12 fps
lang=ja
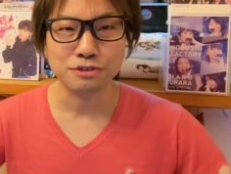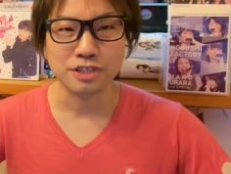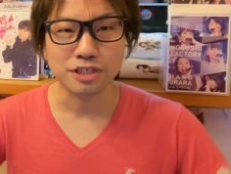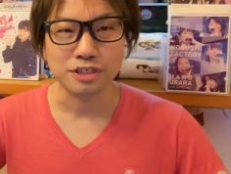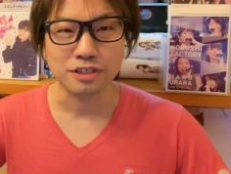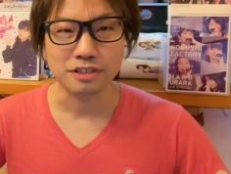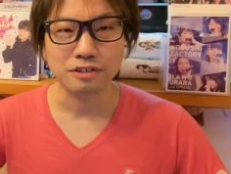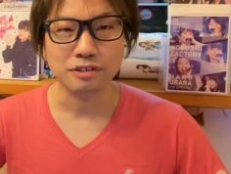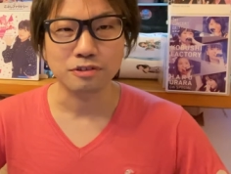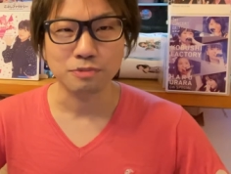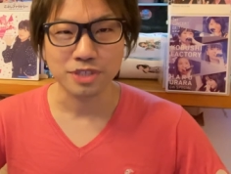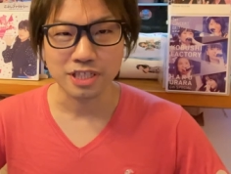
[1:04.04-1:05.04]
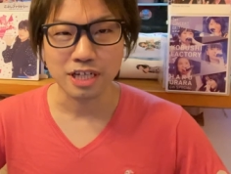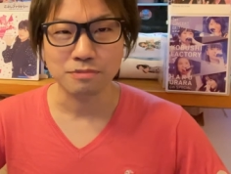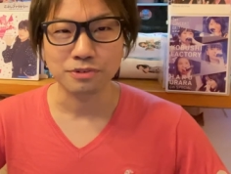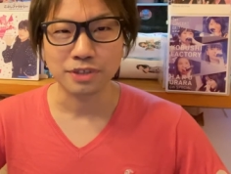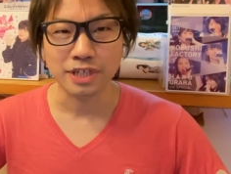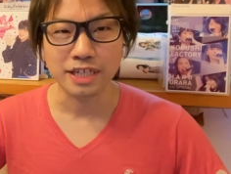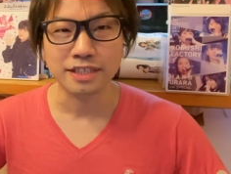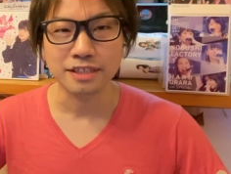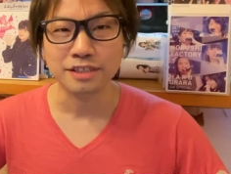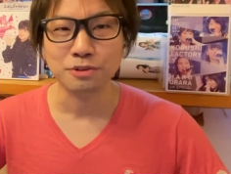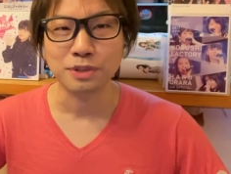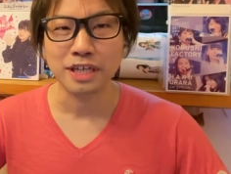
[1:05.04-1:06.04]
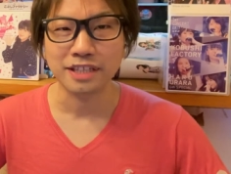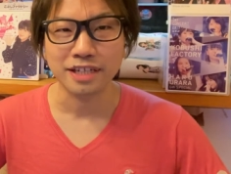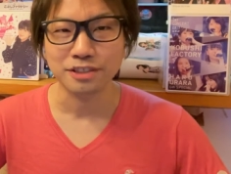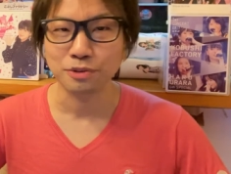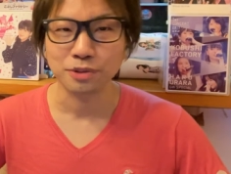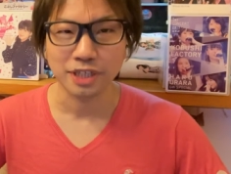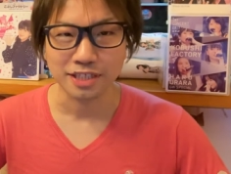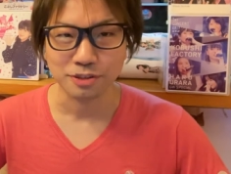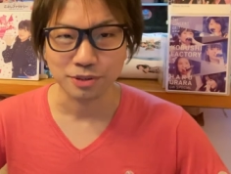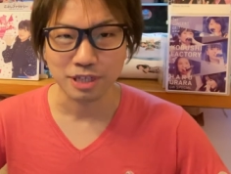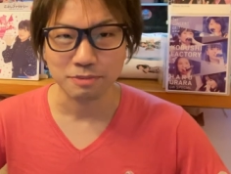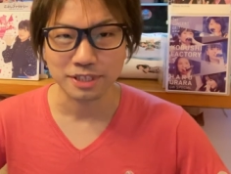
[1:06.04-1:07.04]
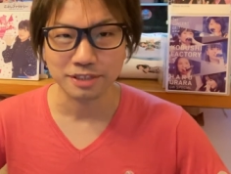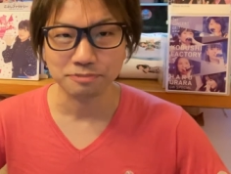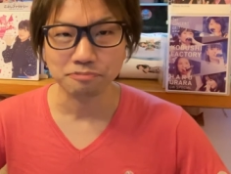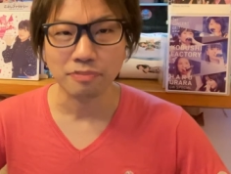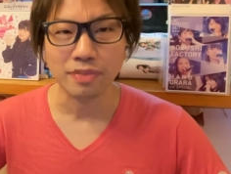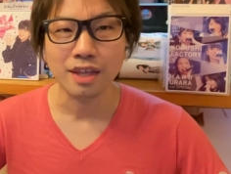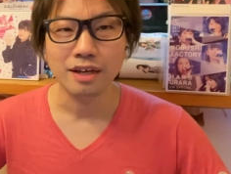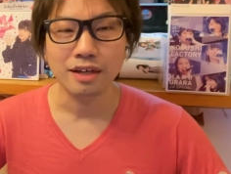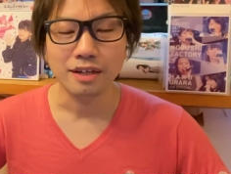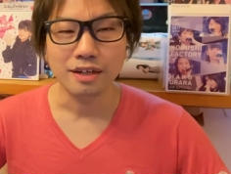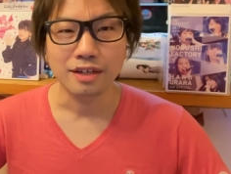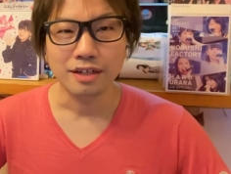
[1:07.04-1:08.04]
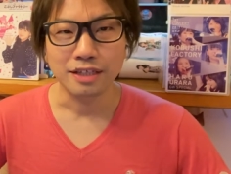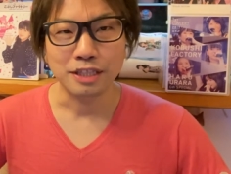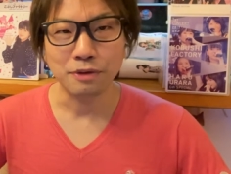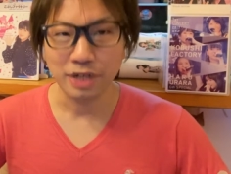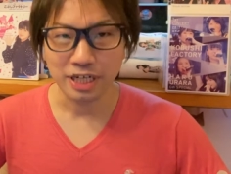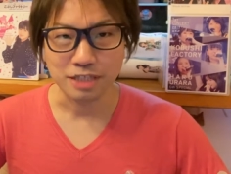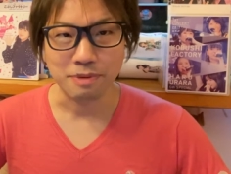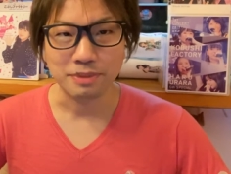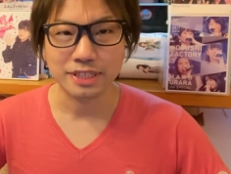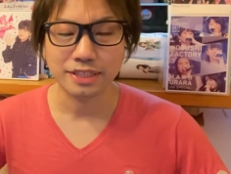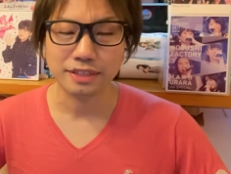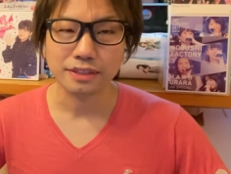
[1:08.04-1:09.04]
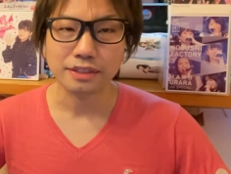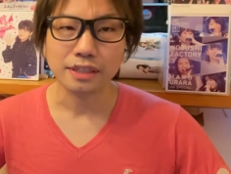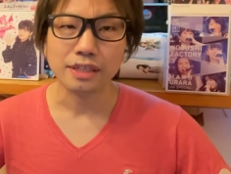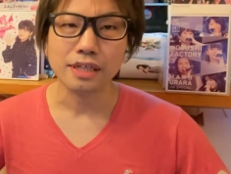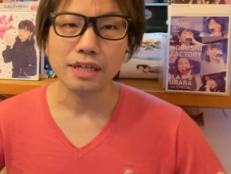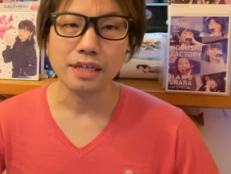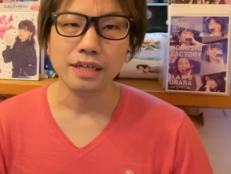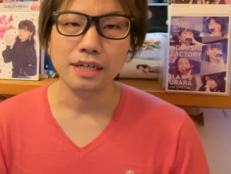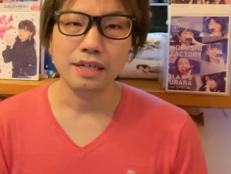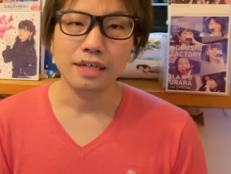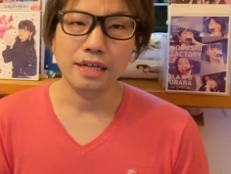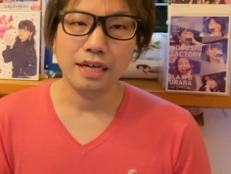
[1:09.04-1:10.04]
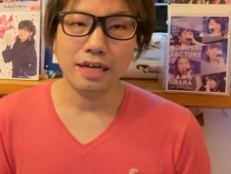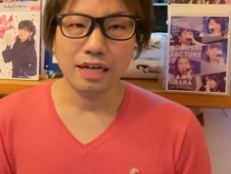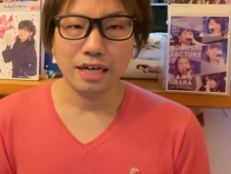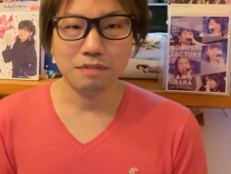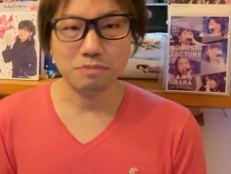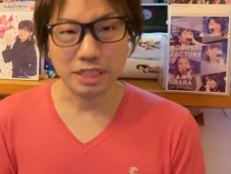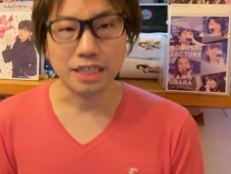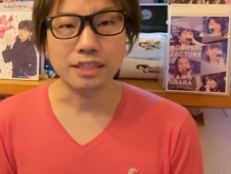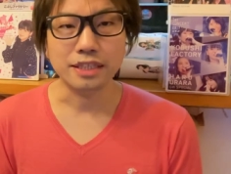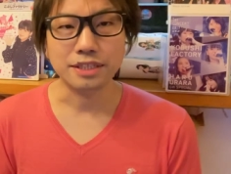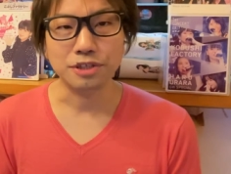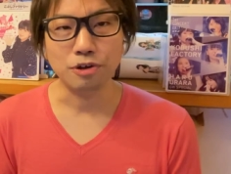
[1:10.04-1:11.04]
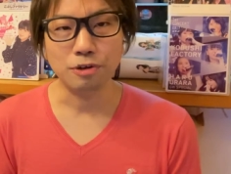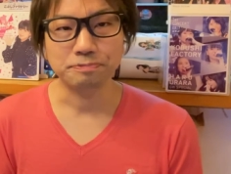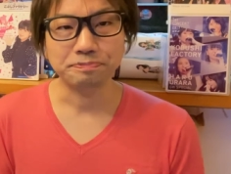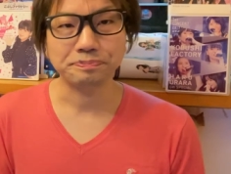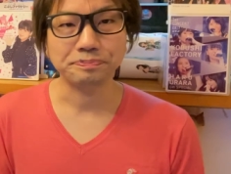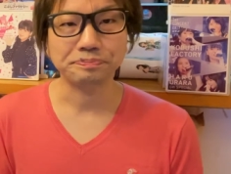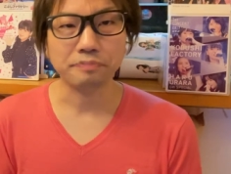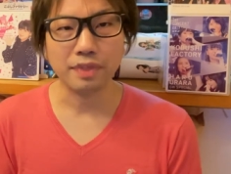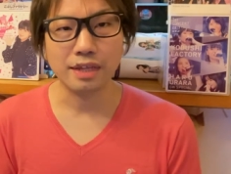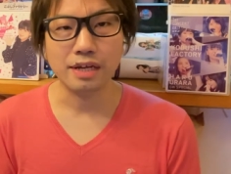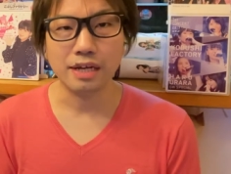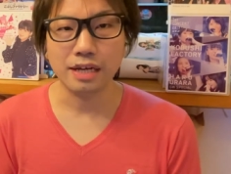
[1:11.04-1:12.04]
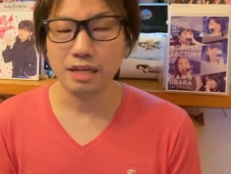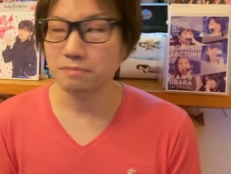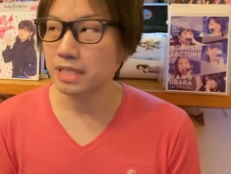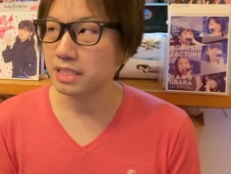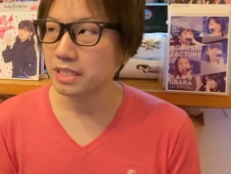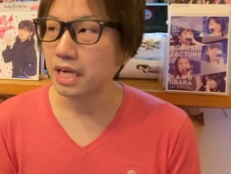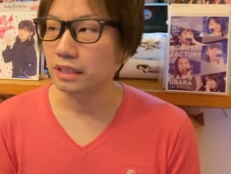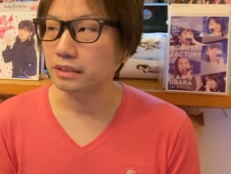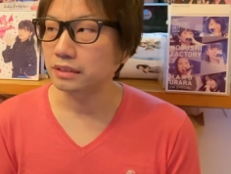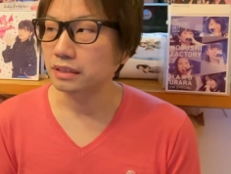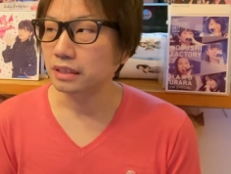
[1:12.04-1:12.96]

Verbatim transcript: うにちこぶしライブの解散に備えたい、そんな感じでございます。では始めます。浜ちゃんですよ。浜ちゃん、